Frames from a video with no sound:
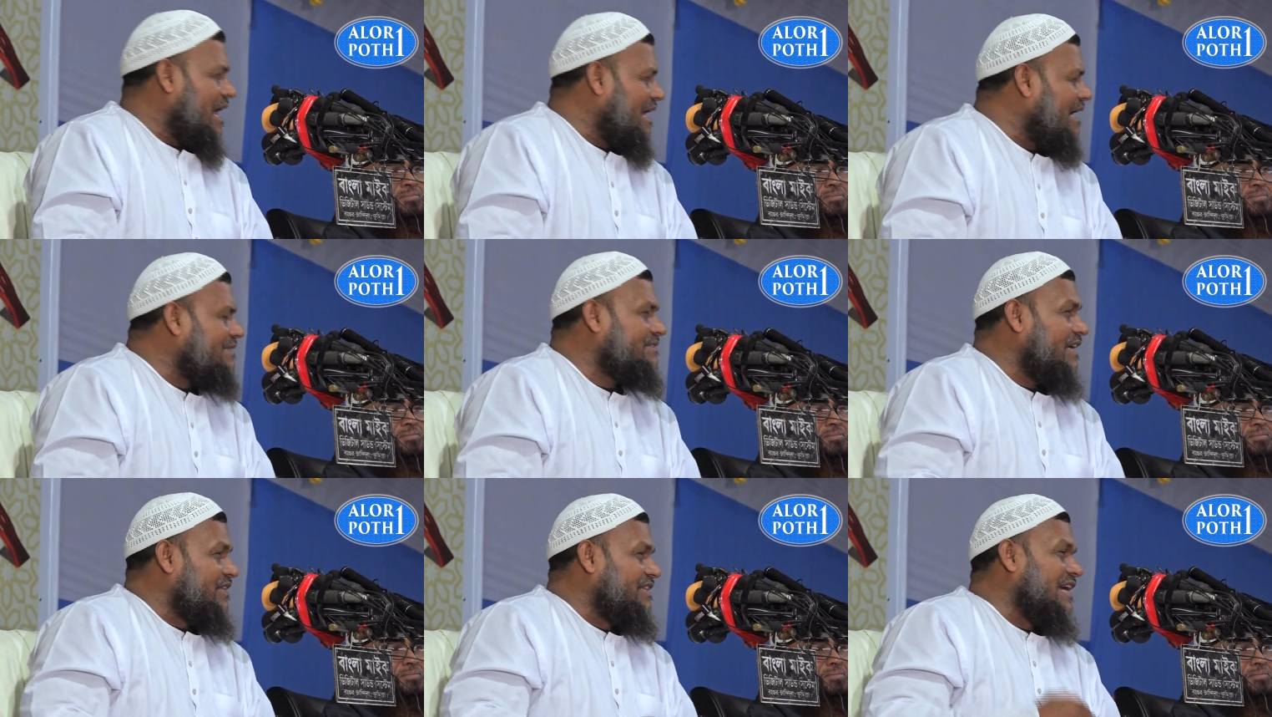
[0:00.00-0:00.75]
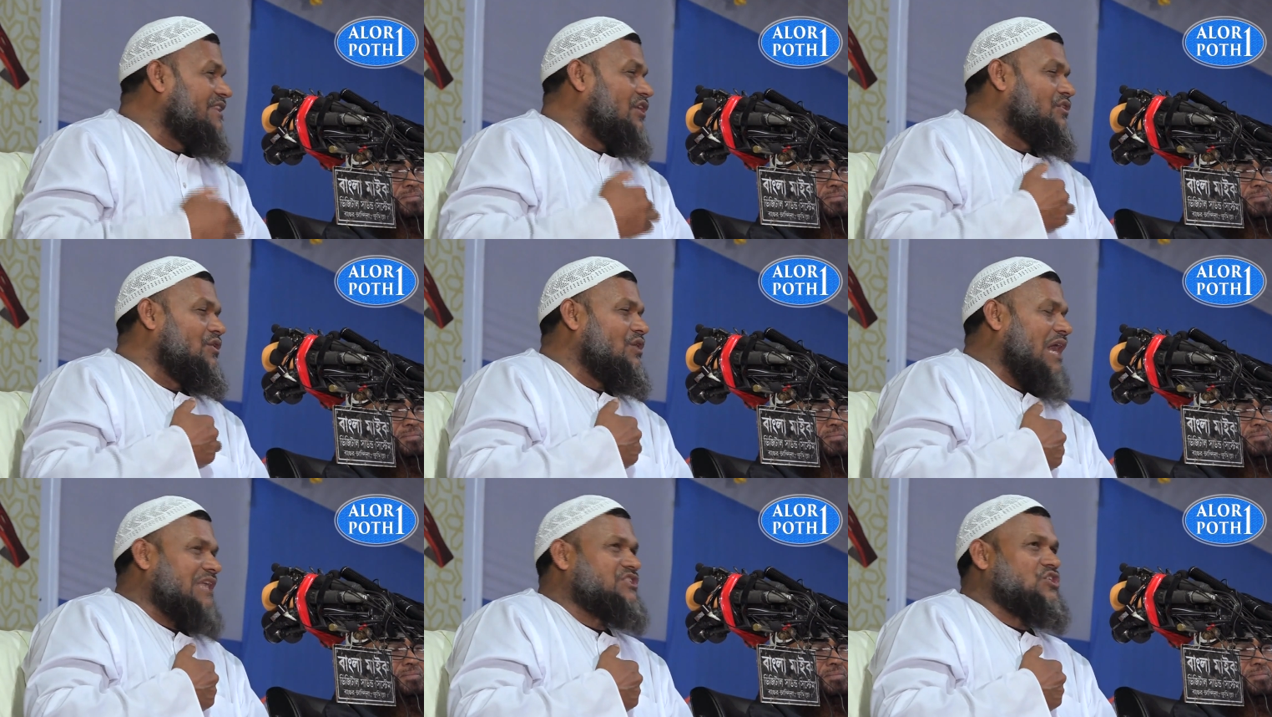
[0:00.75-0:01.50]
আর একটা দ্বিধাদ্বন্দ্ব
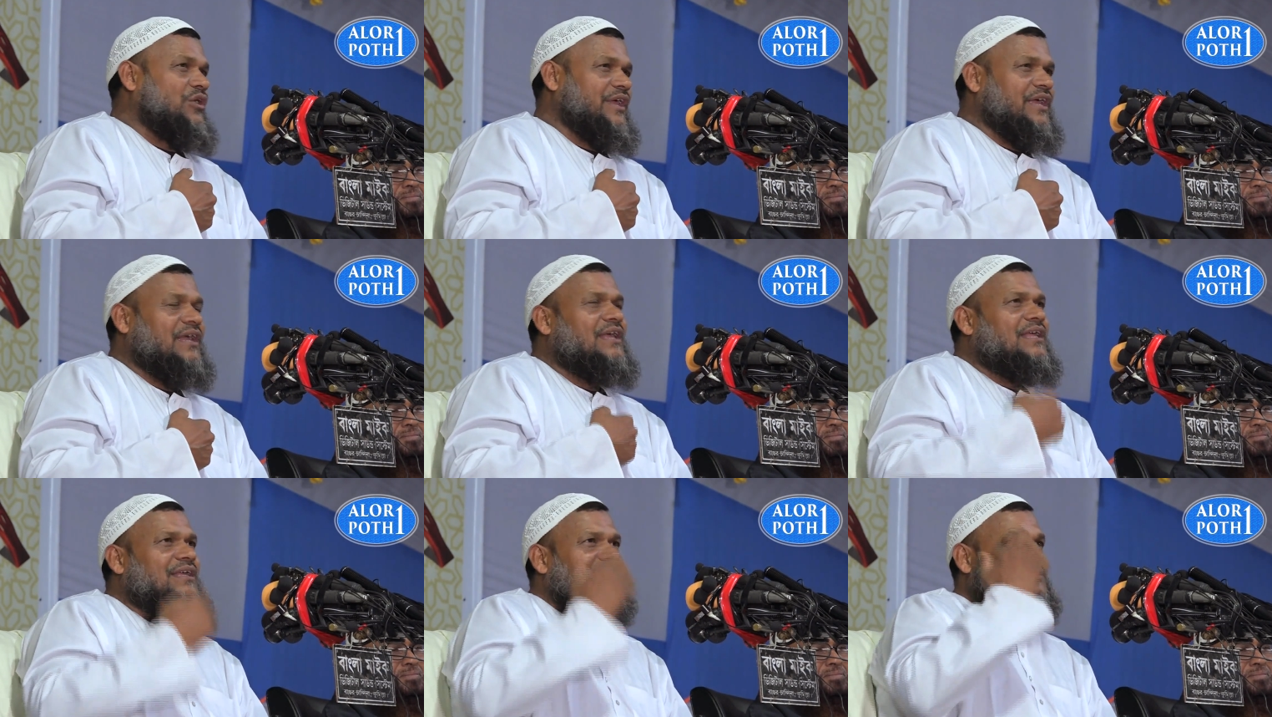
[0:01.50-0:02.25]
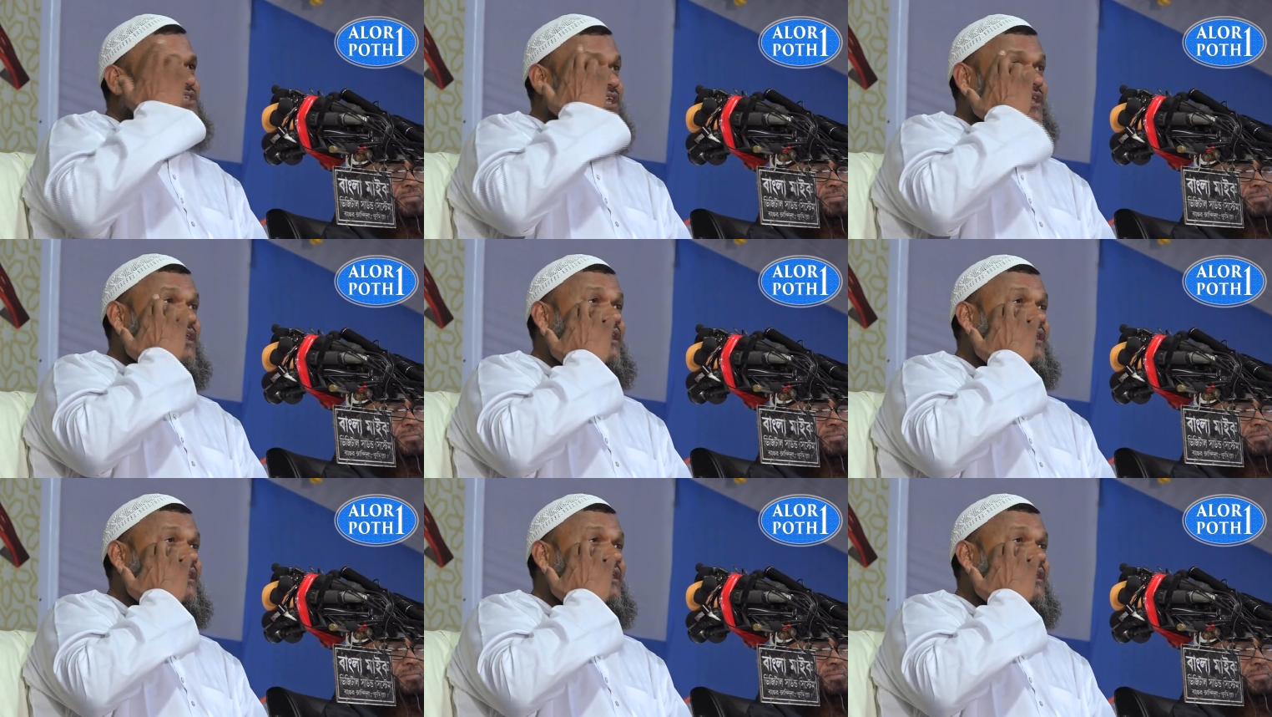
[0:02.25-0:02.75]
কাজ করে যে